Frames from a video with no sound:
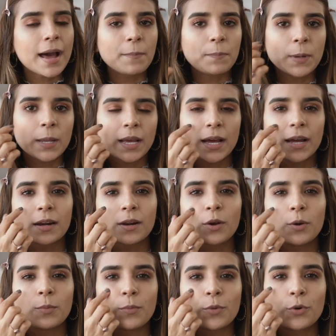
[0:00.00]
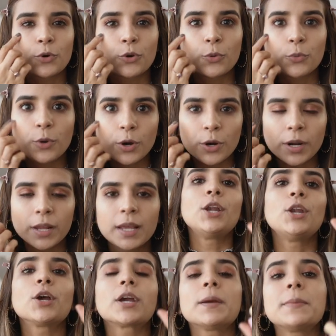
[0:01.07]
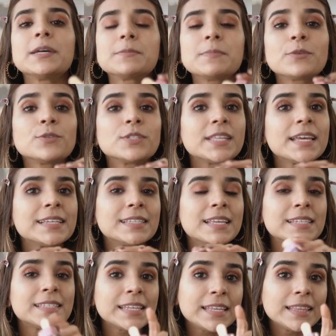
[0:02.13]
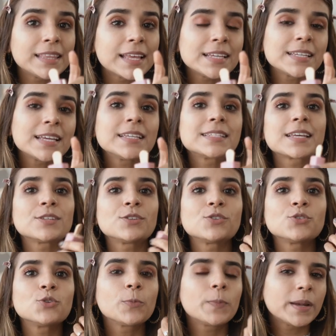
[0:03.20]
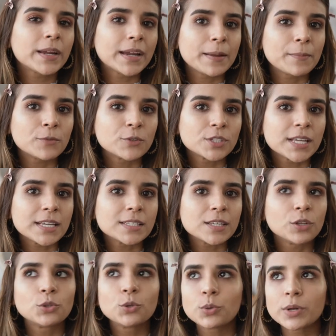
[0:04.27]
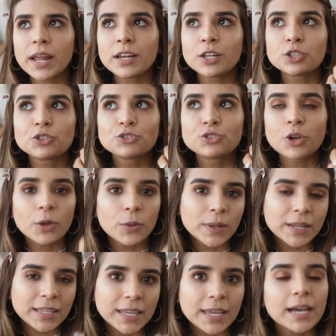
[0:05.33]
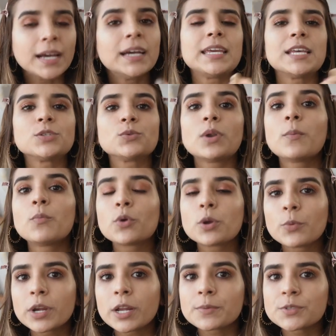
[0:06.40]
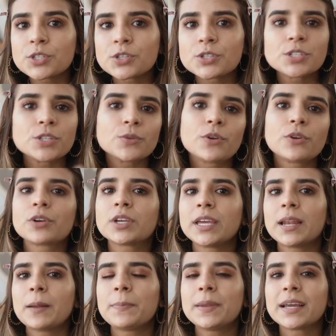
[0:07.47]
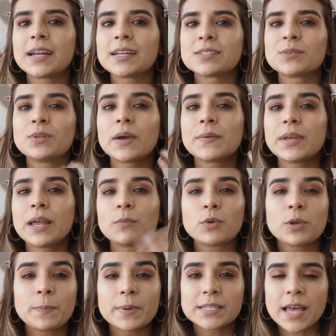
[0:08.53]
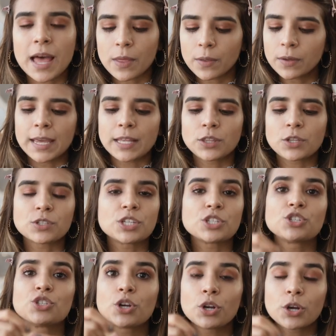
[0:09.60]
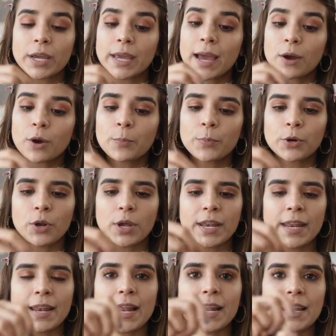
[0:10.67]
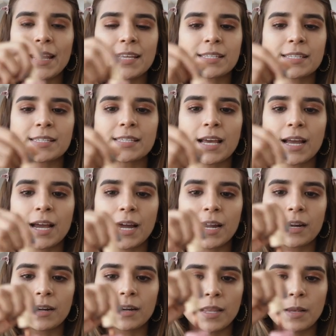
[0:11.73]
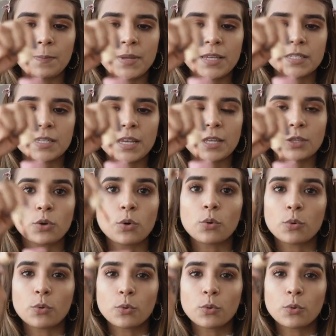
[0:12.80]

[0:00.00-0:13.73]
aplicar como rubor. Lo que más me gusta de estas tintas es que son súper cremosas, duran todo el día y es una muy buena opción si uno no quiere aplicarse un labial muy pesado. Entonces yo lo que hago por lo general es sacar del pincelito